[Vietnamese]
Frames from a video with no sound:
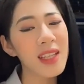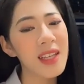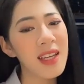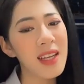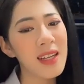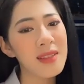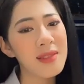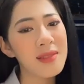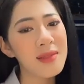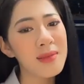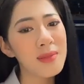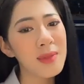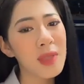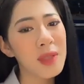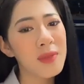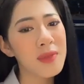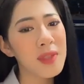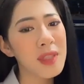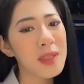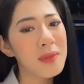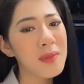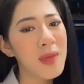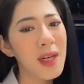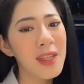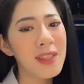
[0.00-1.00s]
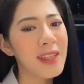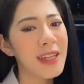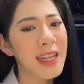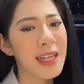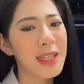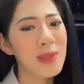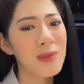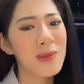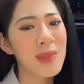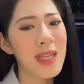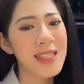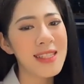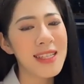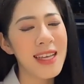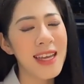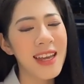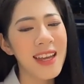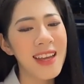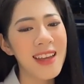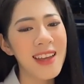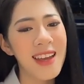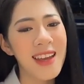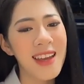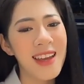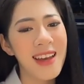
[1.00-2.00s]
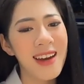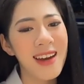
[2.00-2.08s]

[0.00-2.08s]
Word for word: tiện bởi vì mưa như này chúng ta sẽ